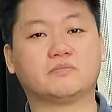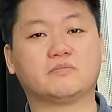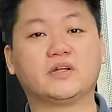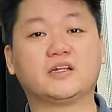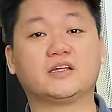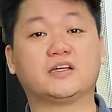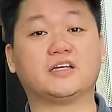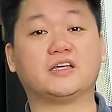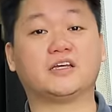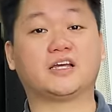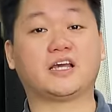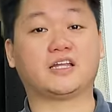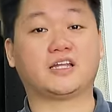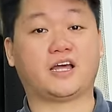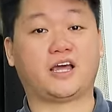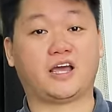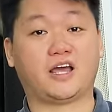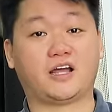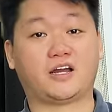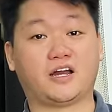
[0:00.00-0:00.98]
bất kỳ khách
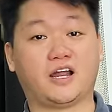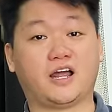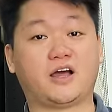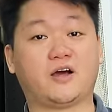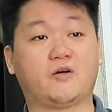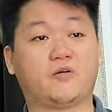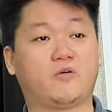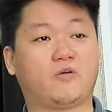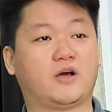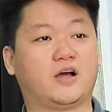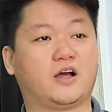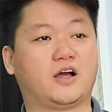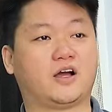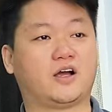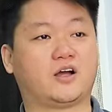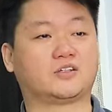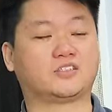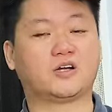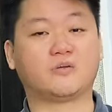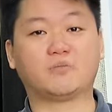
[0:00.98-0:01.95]
hàng nào
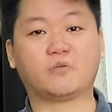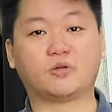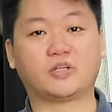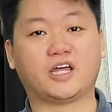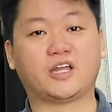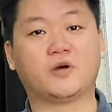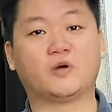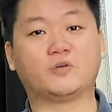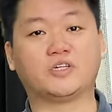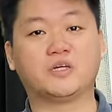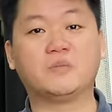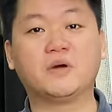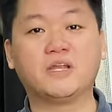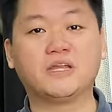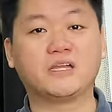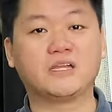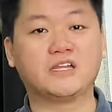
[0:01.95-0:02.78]
trong nội thành Hồ Chí Minh.